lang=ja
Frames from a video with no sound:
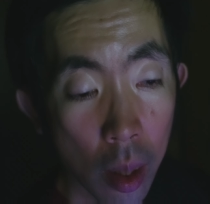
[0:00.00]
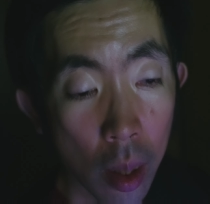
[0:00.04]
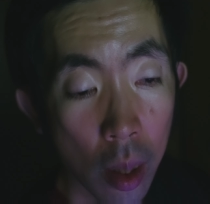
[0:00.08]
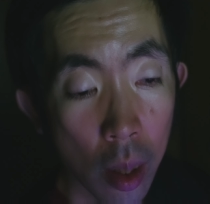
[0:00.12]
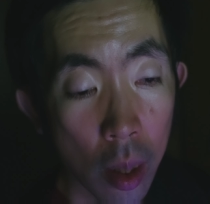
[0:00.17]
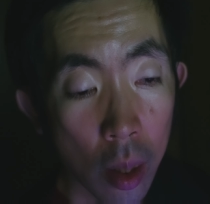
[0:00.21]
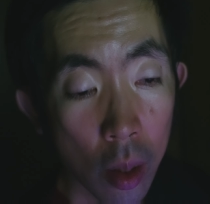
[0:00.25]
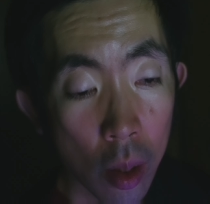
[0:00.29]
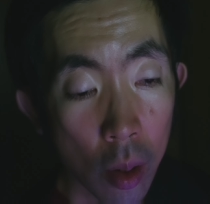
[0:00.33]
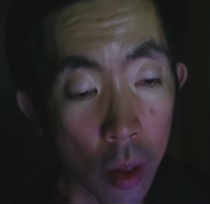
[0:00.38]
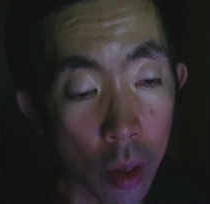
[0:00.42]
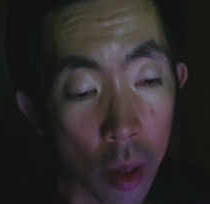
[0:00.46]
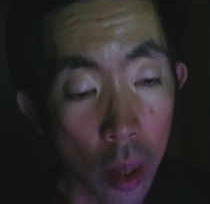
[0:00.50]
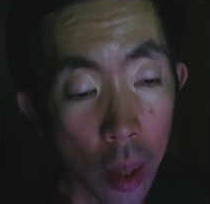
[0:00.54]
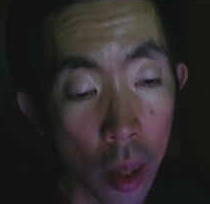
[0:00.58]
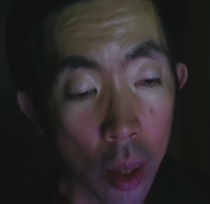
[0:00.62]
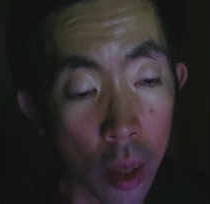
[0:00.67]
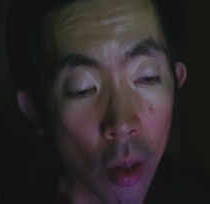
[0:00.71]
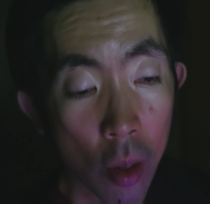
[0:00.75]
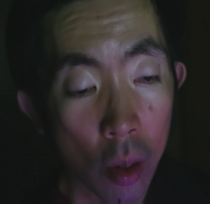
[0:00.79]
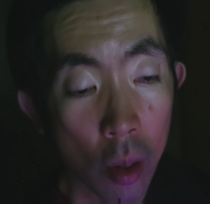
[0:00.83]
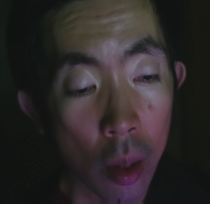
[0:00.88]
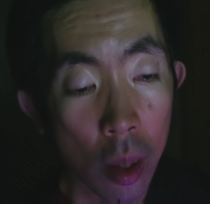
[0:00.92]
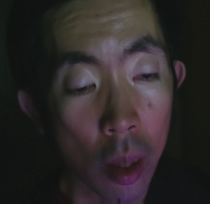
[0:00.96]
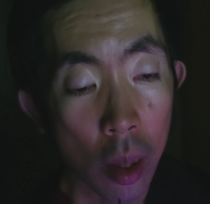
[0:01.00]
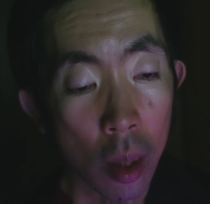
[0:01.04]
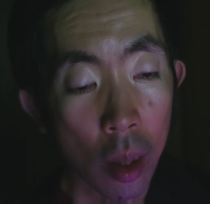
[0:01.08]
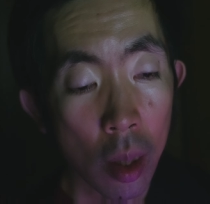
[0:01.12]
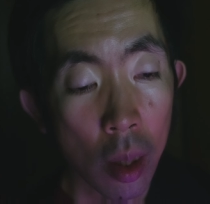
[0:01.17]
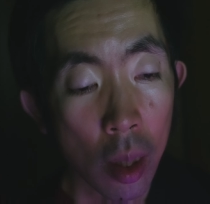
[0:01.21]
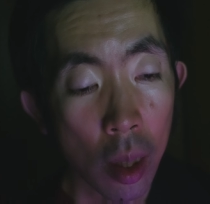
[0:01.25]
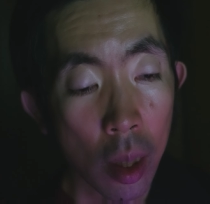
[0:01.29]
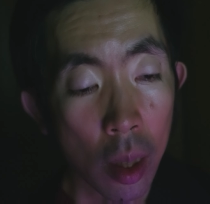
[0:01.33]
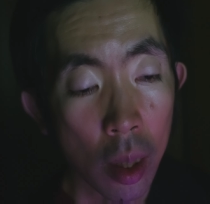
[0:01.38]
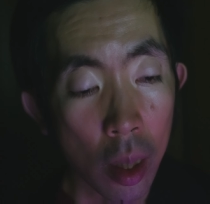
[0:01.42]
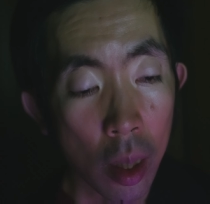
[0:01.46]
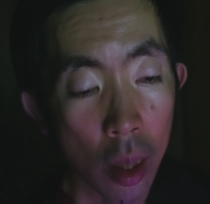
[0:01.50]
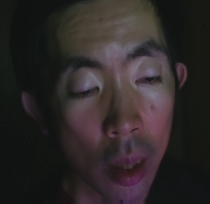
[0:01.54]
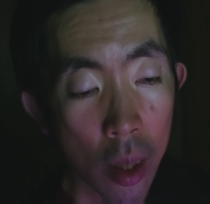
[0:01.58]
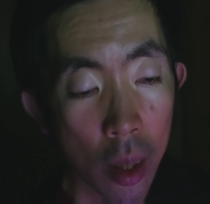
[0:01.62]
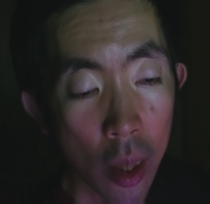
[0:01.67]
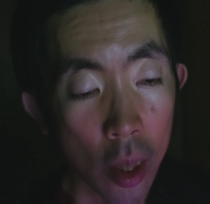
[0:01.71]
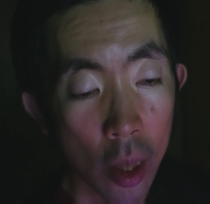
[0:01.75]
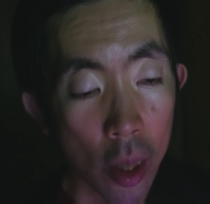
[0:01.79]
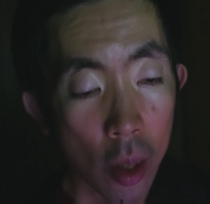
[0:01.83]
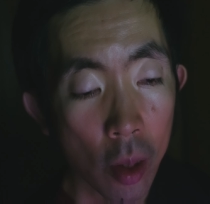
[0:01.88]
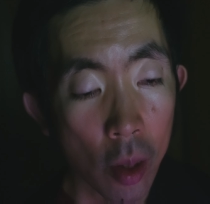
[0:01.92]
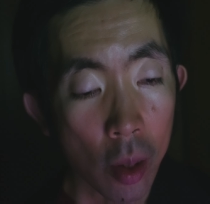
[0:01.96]
その映像っていうのはね、
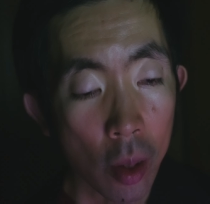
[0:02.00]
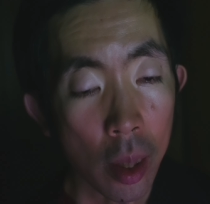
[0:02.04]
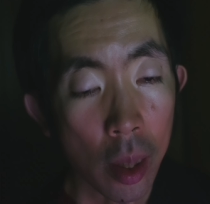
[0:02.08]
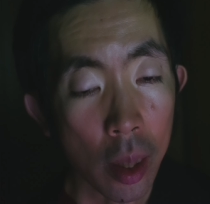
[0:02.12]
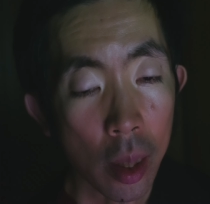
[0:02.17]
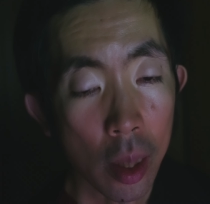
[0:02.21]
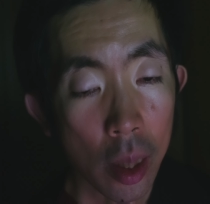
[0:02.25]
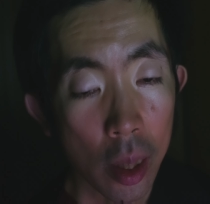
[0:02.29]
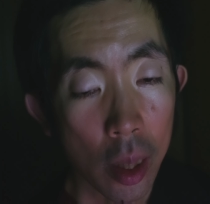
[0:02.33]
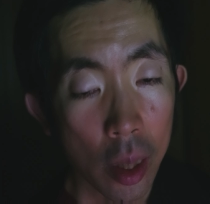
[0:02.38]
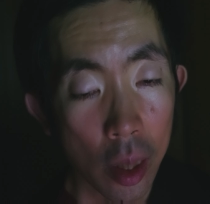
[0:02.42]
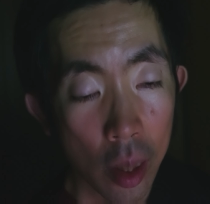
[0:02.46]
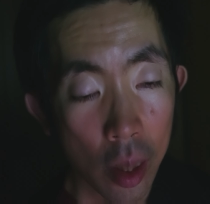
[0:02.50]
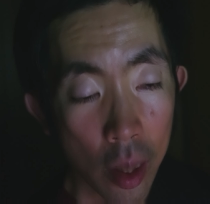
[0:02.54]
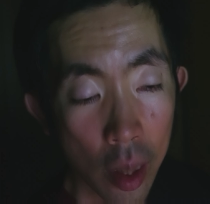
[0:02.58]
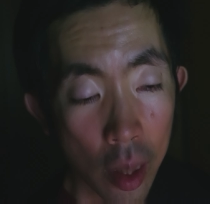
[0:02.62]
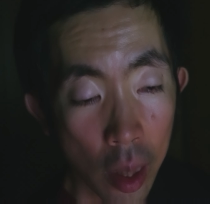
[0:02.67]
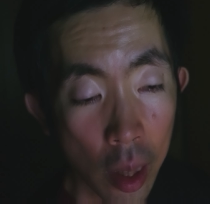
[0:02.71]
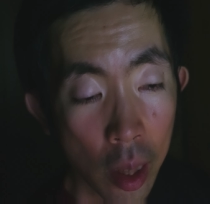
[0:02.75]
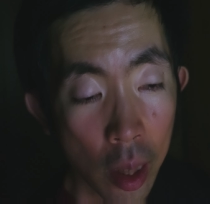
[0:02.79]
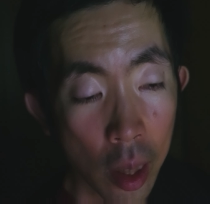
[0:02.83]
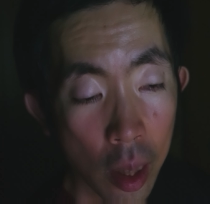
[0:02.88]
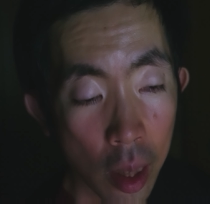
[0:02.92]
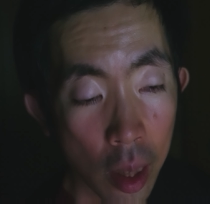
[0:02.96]
ディスコなんですよね。